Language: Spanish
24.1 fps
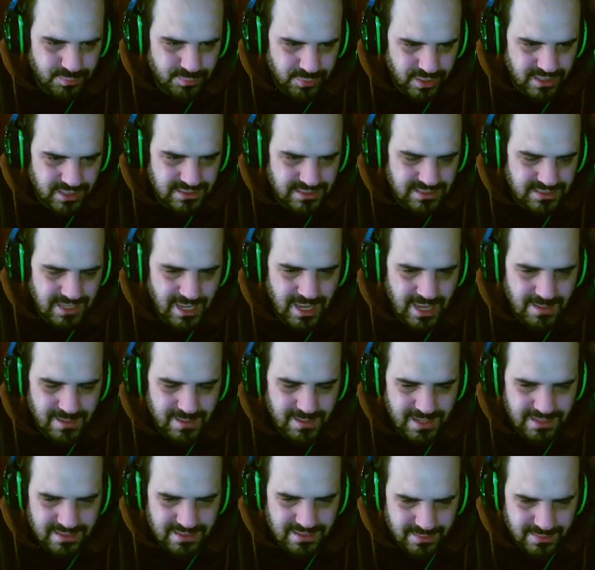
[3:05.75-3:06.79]
pues
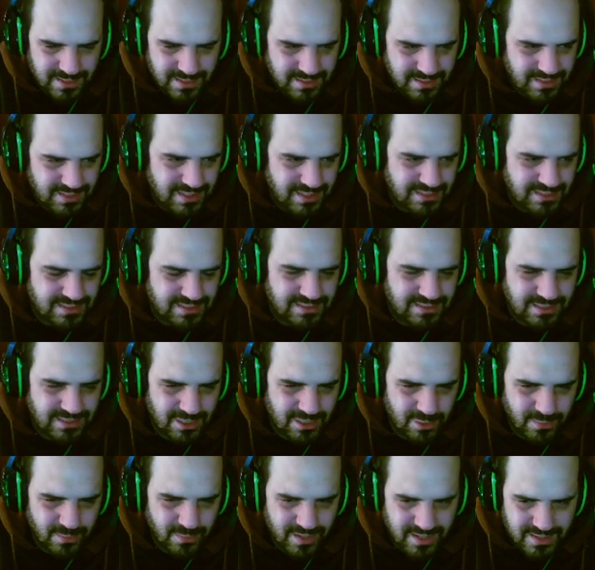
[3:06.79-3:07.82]
evidentemente se
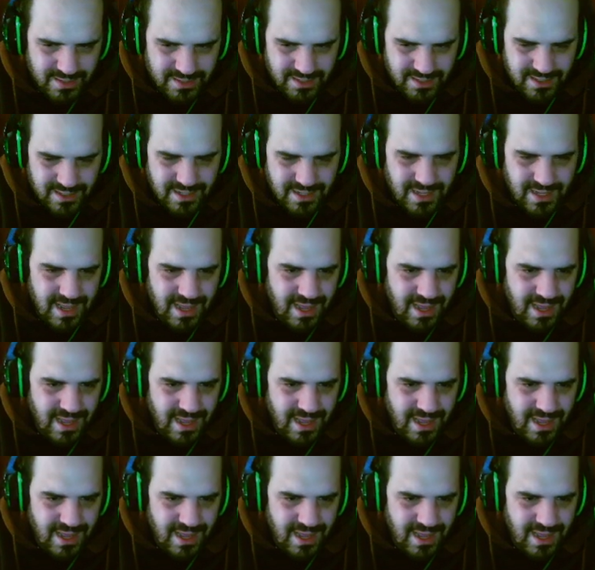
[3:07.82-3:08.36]
lo merecen,